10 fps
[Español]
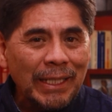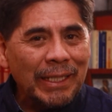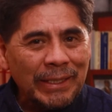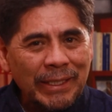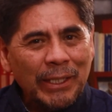el
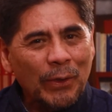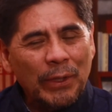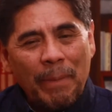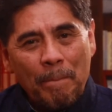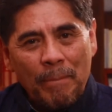destino
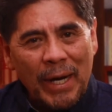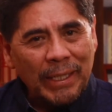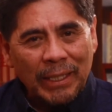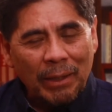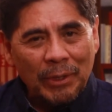de
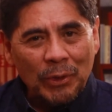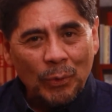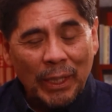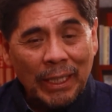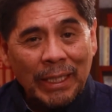mágica
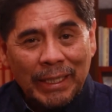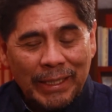aventura,